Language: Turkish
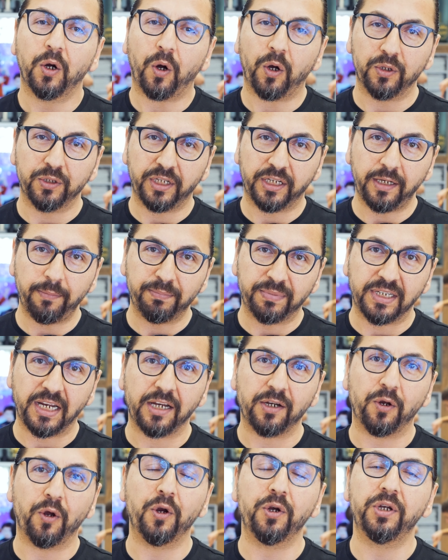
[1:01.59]
onlara
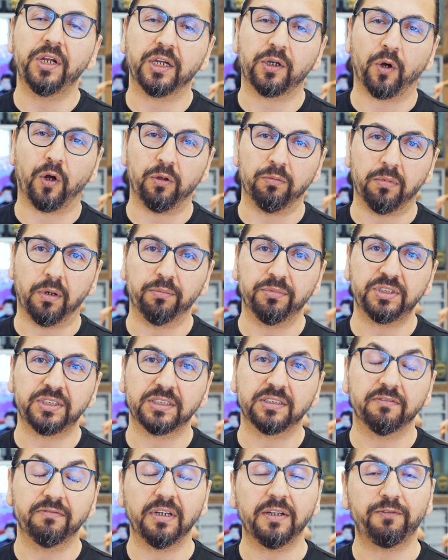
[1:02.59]
birer örnek
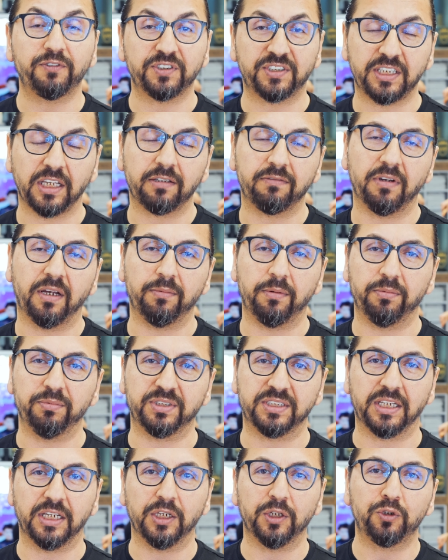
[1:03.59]
olmamız ve fırsat
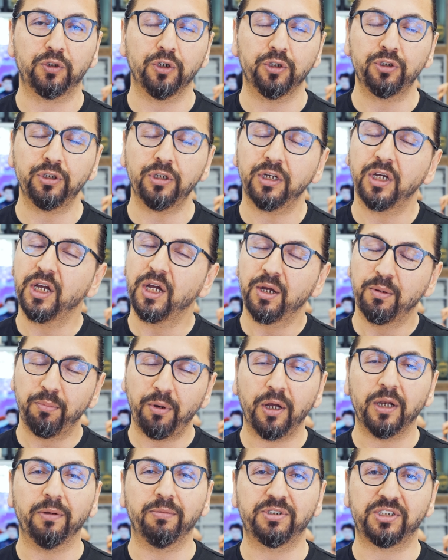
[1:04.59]
vermemiz gerekiyordu.
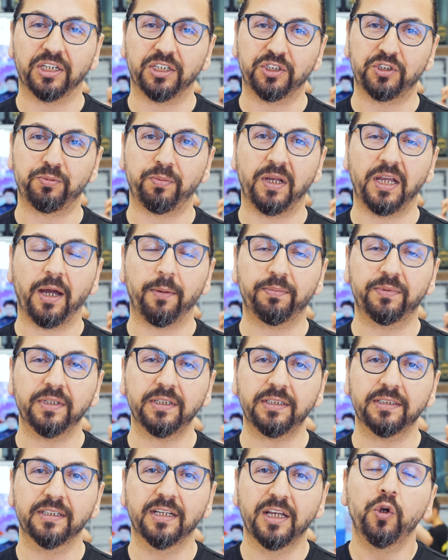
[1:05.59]
Böyle bir çalışma
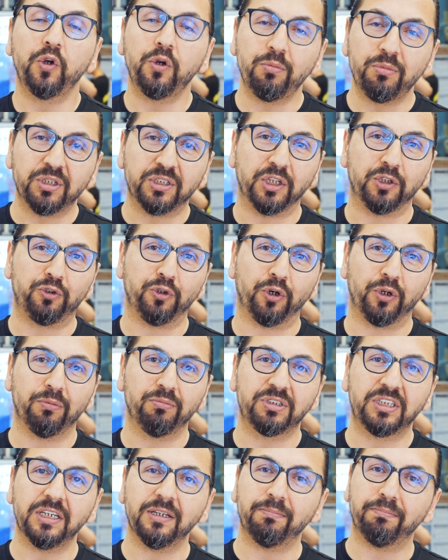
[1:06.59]
yaptık. Ümit
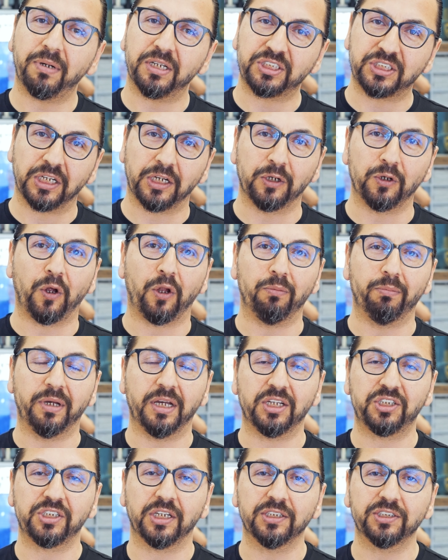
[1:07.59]
ediyorum ki başarılı
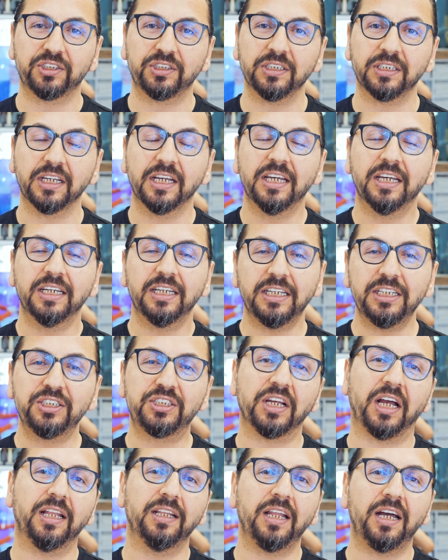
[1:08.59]
olmaya çalıştık.
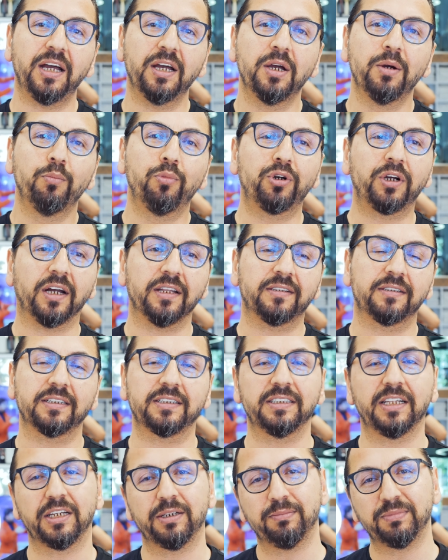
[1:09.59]
İnşallah bu
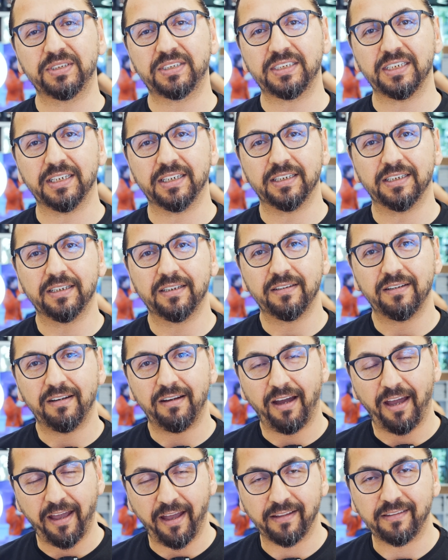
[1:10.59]
kattıklarımızı
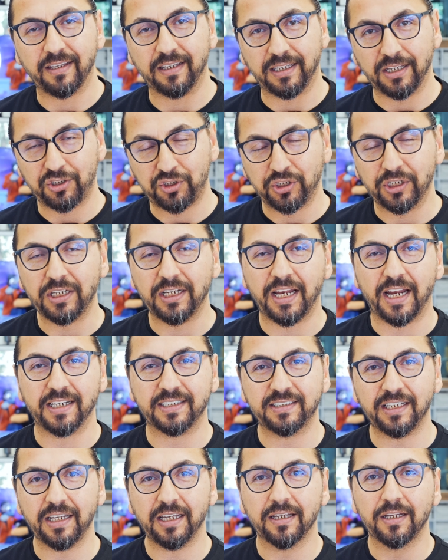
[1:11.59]
hayata
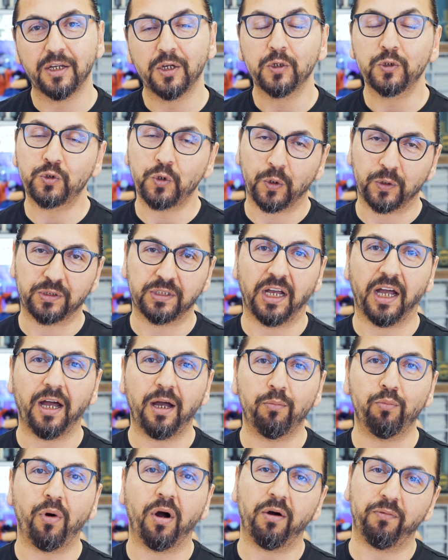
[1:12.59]
geçirirlerse çok
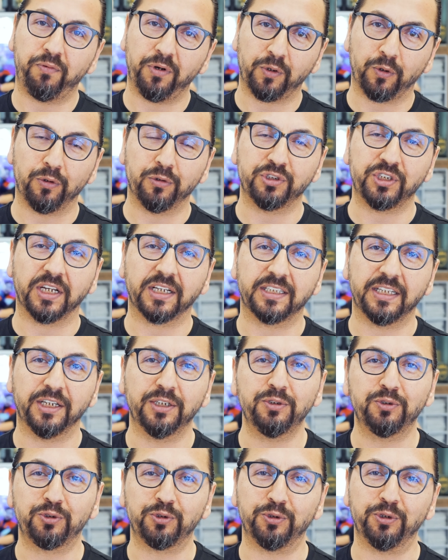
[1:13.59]
daha muvaffak
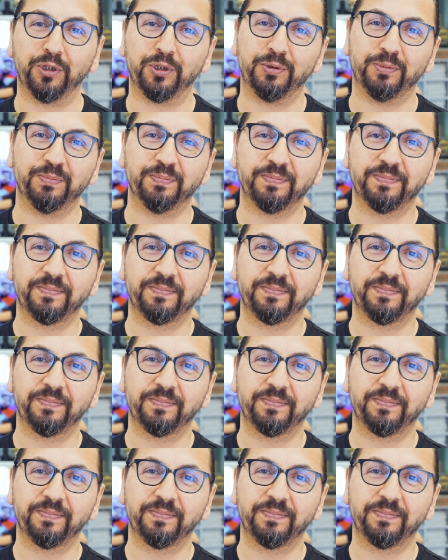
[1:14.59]
olacaklarını düşünüyorum.